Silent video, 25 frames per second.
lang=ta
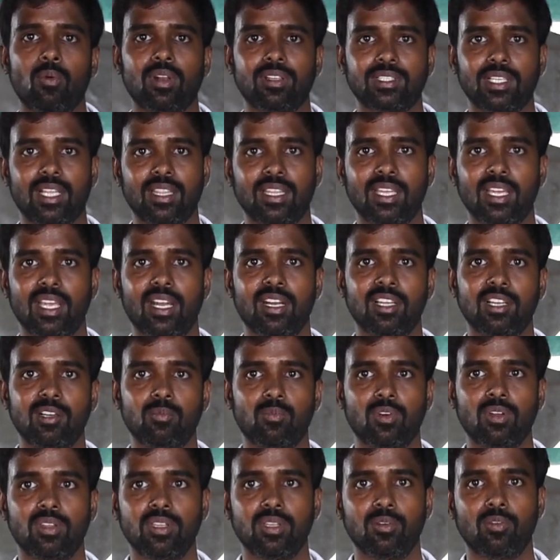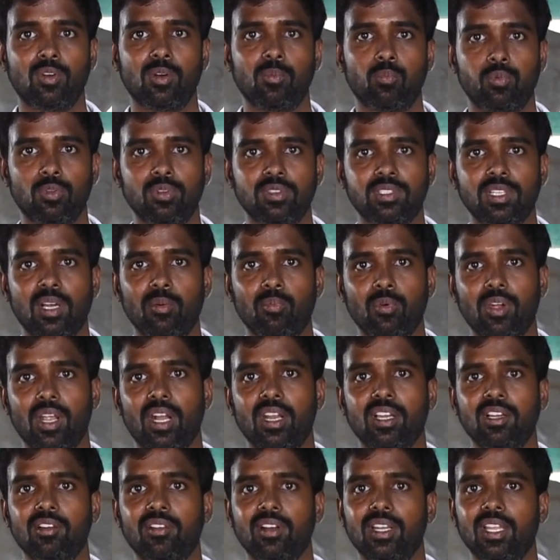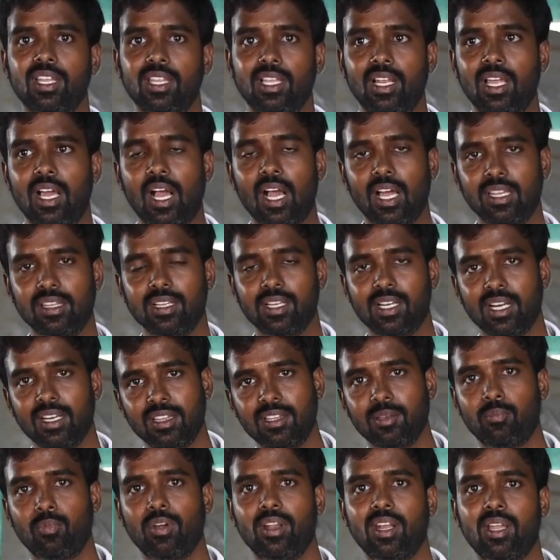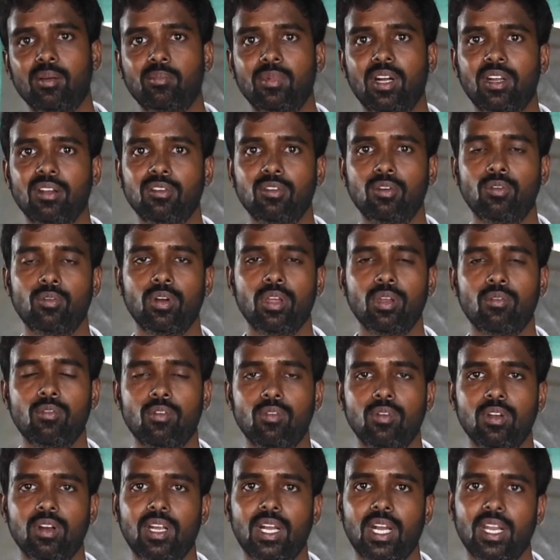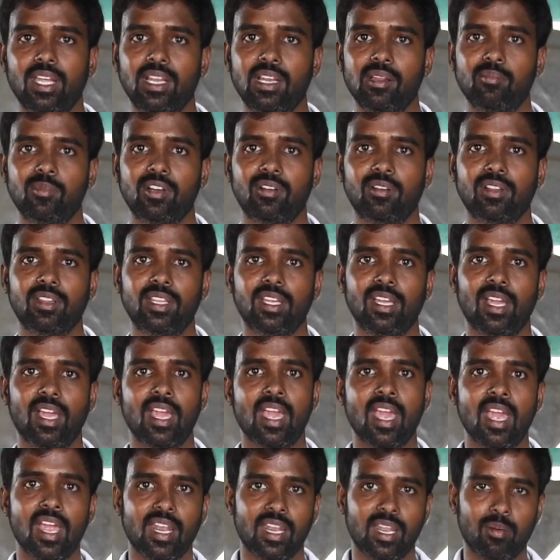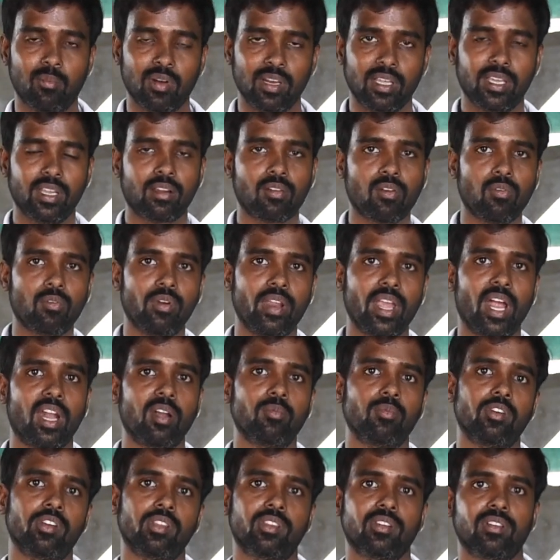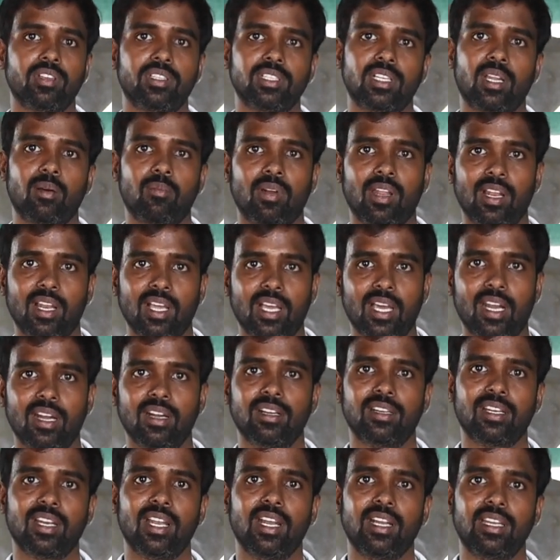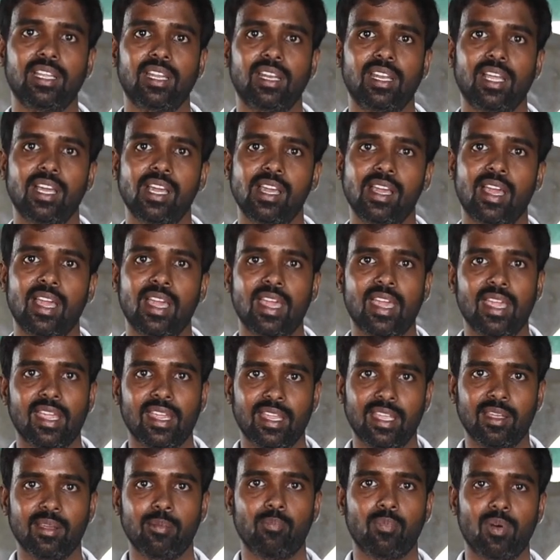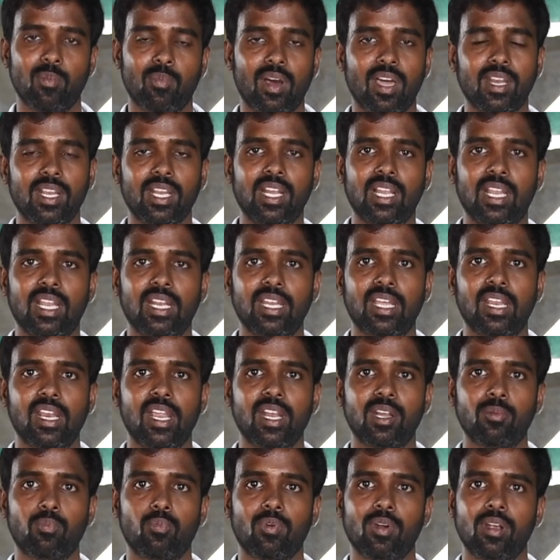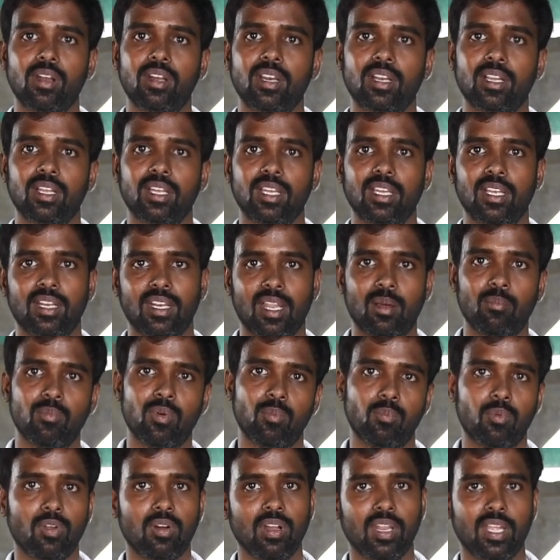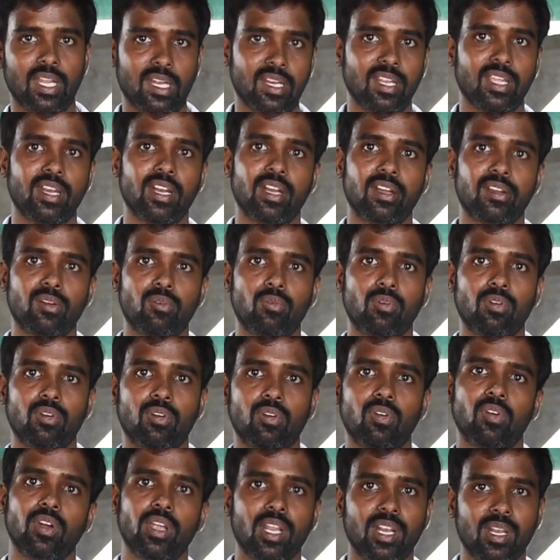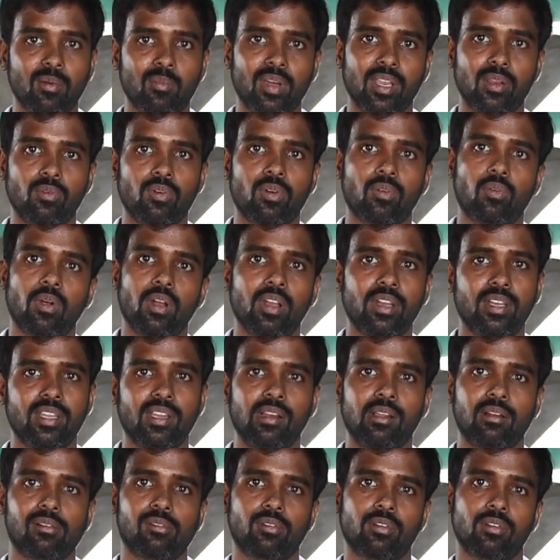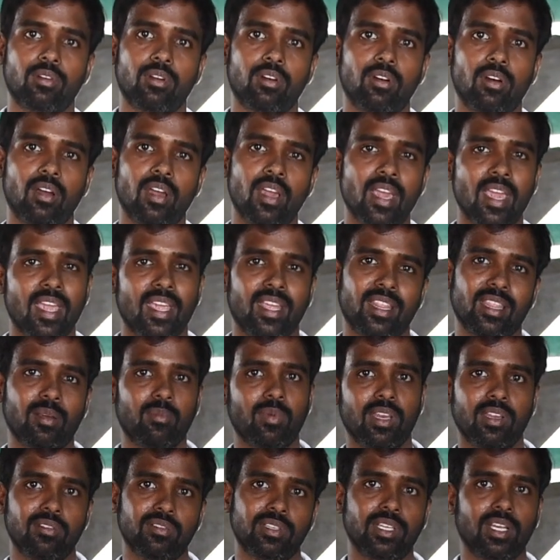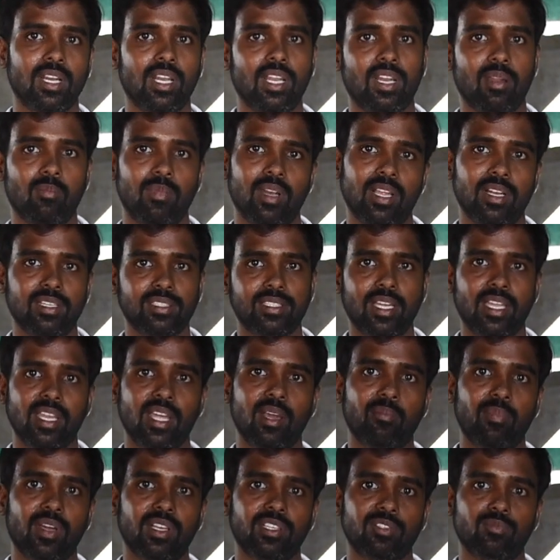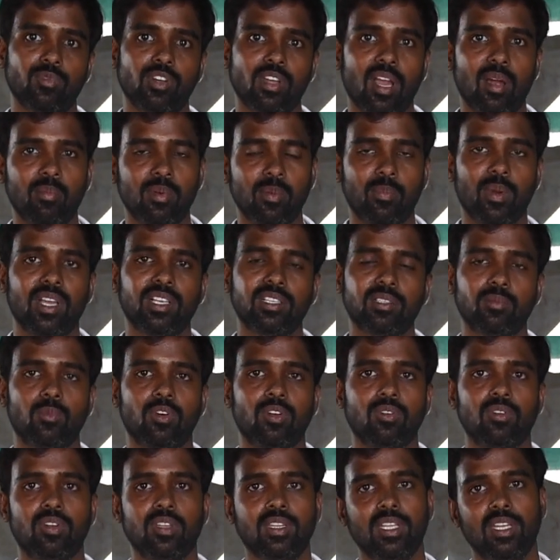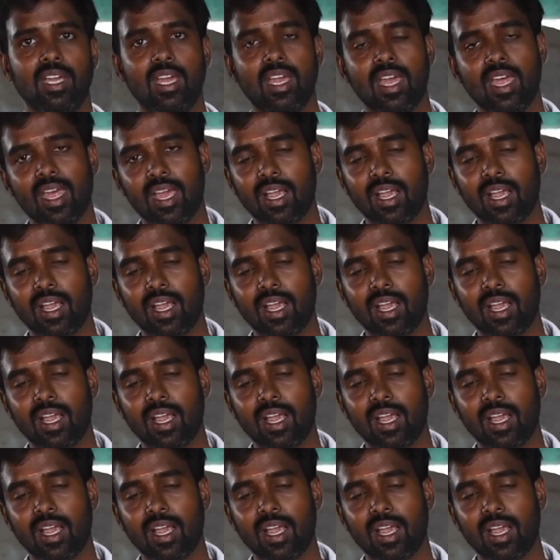ஒரு சந்தை அணுகும் போது ஒரு புதுசாக போய் அணுக வேண்டியதில்லை அதுக்கடுத்து போய் நம்ம அணுகக்கூடிய ஒவ்வொரு கடையிலுமே வந்து நம்மளுக்கு இருக்கக்கூடிய அனுபவத்தை வச்சு நம்மளால் கரண்ட் ரேட் என்ன இப்போ மார்க்கெட்டில் என்ன ரேட்டு போயிட்டுருக்கு நம்ம பொருளை என்ன ரேட்டு கொடுக்குறோம் என்ன மாதிரி ஒரு குவாலிட்டியில் கொடுக்குறோம் இந்த மாதிரி விஷயங்கள்லாம் நம்மளால் சரியாக பேச முடியும் அப்படி பேசும்போது வந்து